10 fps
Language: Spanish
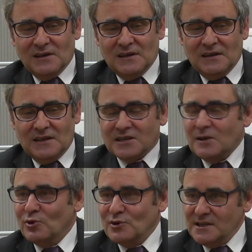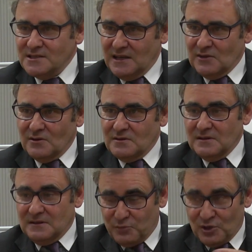eh, el sermón cristiano. Y
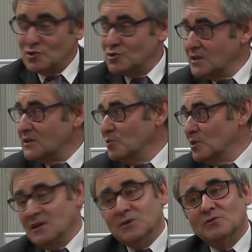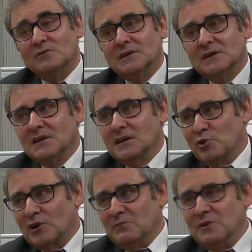por eso se escribió el libro,
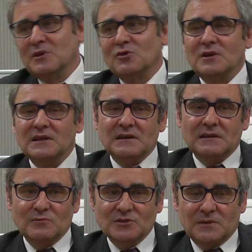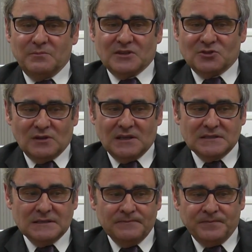porque a mí me dolía de muchas
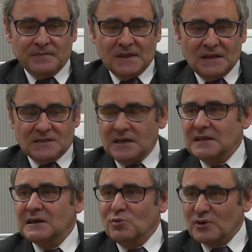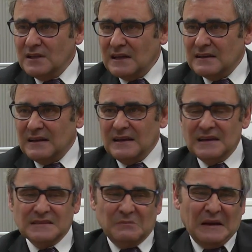personas que salían aburridas de la
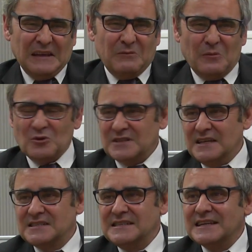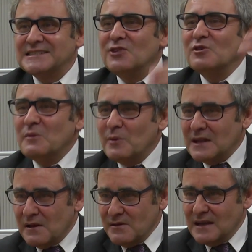iglesia. ¿Para qué vamos ahí si ya sé lo que me van
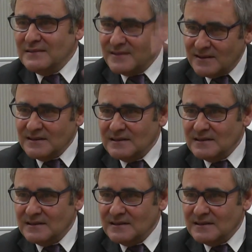a decir antes de